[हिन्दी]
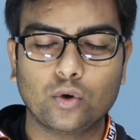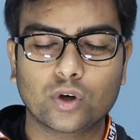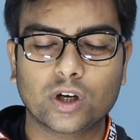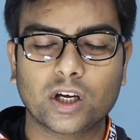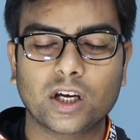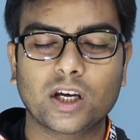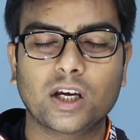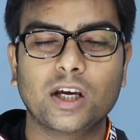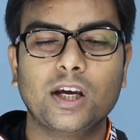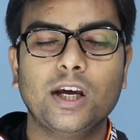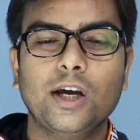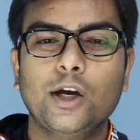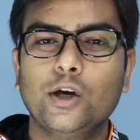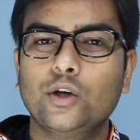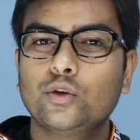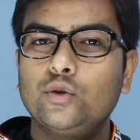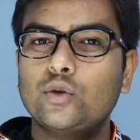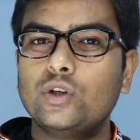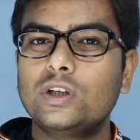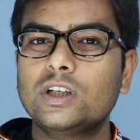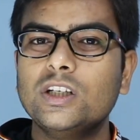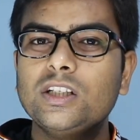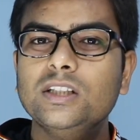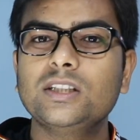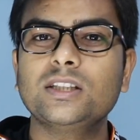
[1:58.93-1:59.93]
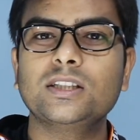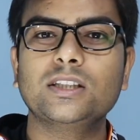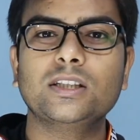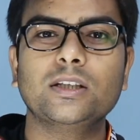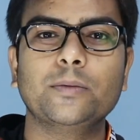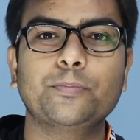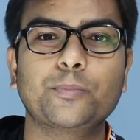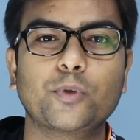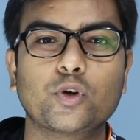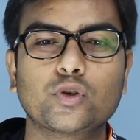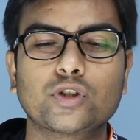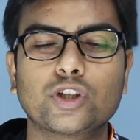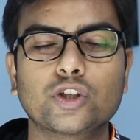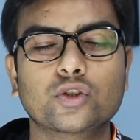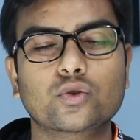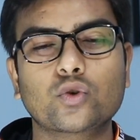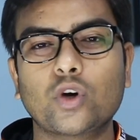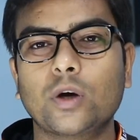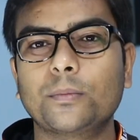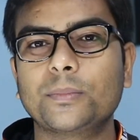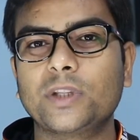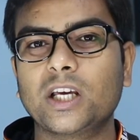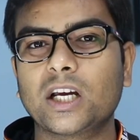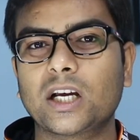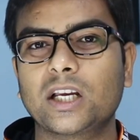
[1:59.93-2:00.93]
ओके तो इस प्रोसेस
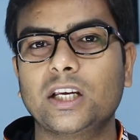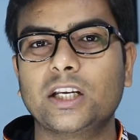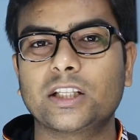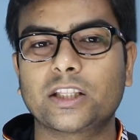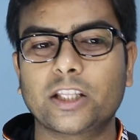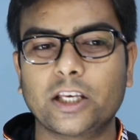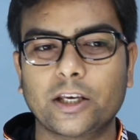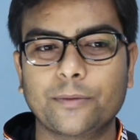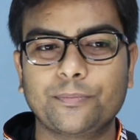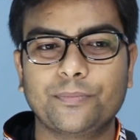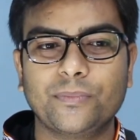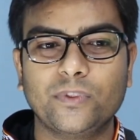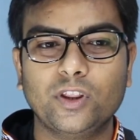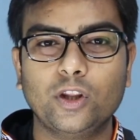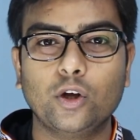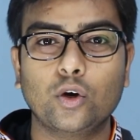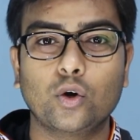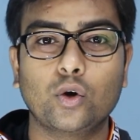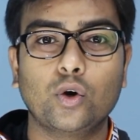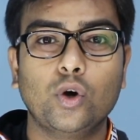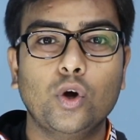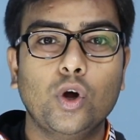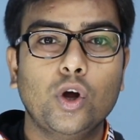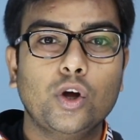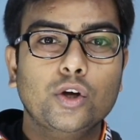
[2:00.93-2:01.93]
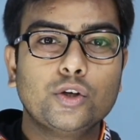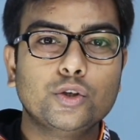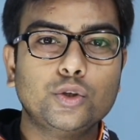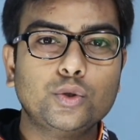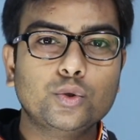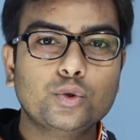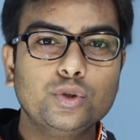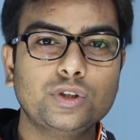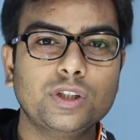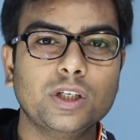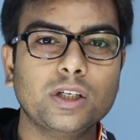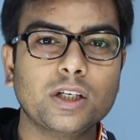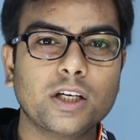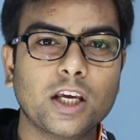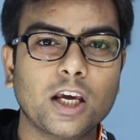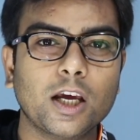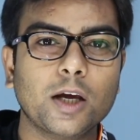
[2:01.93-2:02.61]
को हम देख लेते हैं देखो यूजर